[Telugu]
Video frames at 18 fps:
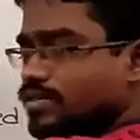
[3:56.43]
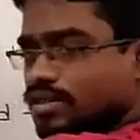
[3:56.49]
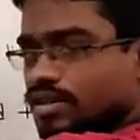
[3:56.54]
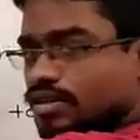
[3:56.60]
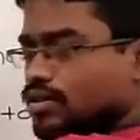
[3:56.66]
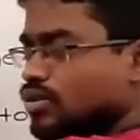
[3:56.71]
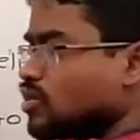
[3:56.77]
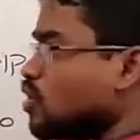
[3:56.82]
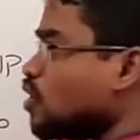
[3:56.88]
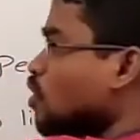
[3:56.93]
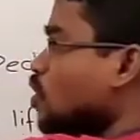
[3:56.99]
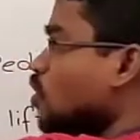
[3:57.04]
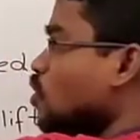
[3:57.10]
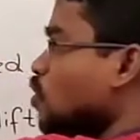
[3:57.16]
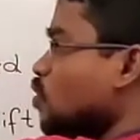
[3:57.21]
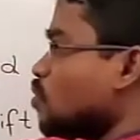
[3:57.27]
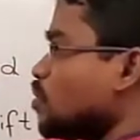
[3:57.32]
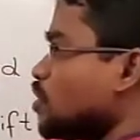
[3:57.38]
పర్సన్
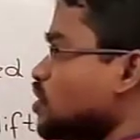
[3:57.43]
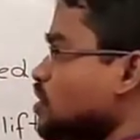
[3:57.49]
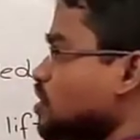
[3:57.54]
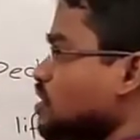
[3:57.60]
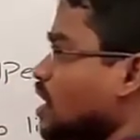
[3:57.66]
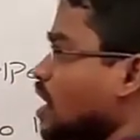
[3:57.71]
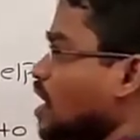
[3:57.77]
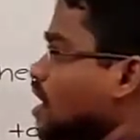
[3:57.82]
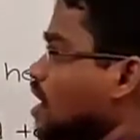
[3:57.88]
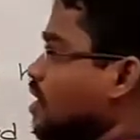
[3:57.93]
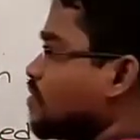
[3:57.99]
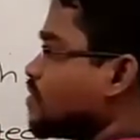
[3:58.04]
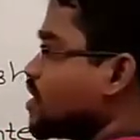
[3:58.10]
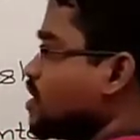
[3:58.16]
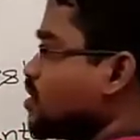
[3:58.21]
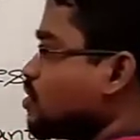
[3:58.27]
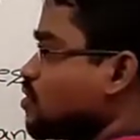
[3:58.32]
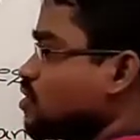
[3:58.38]
హూమ్ వచ్చిందా
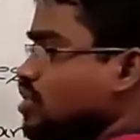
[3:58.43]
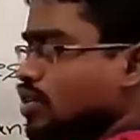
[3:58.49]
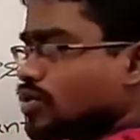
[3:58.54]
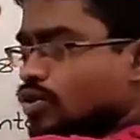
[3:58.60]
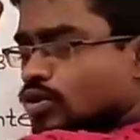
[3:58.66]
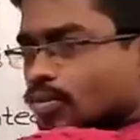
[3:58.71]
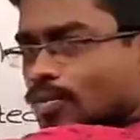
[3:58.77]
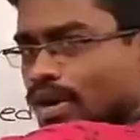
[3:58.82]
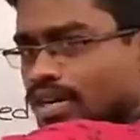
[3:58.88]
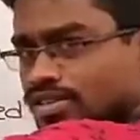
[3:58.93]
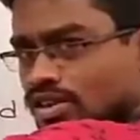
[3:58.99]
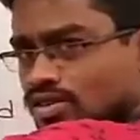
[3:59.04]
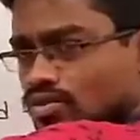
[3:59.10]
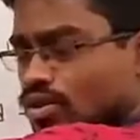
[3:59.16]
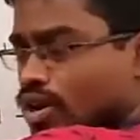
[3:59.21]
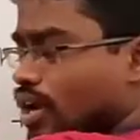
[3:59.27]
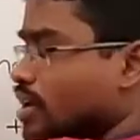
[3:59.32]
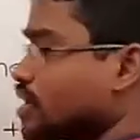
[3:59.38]
లెఫ్ట్ సైడ్ చూస్తే ఎవడు
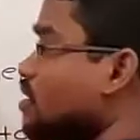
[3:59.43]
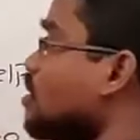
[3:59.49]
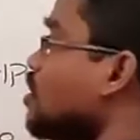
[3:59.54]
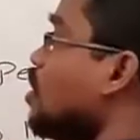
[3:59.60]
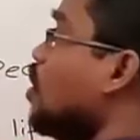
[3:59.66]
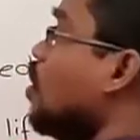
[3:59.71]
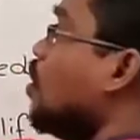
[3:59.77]
పర్సన్ ఉండాలి